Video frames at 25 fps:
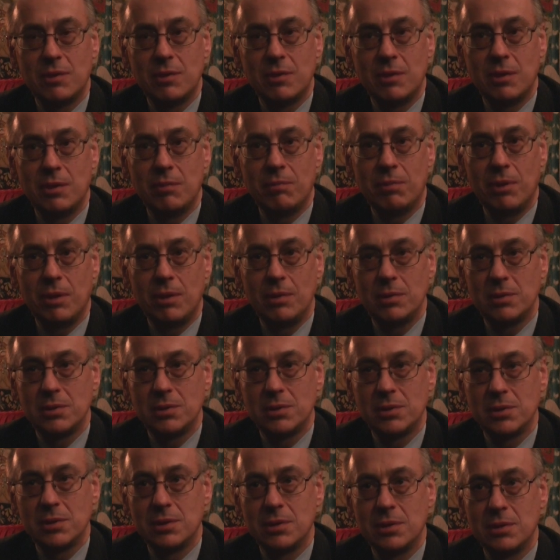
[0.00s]
wolnej
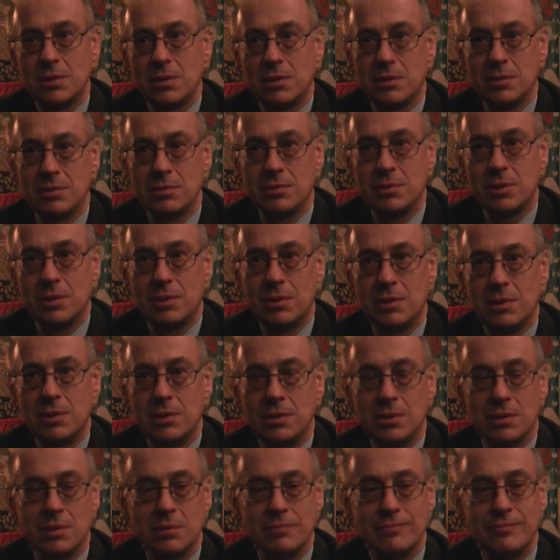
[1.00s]
Polski, no,
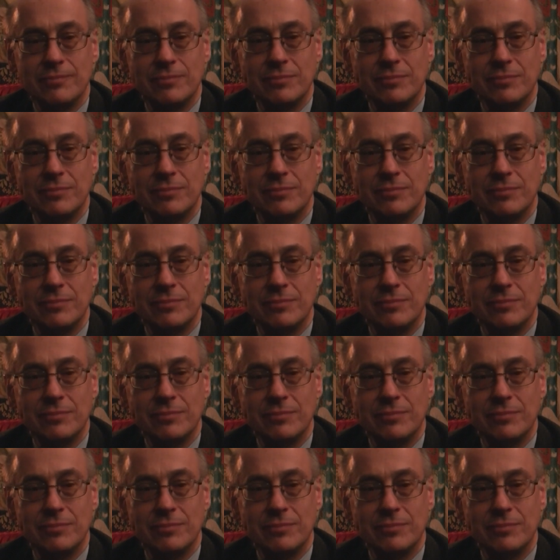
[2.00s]
jedyny.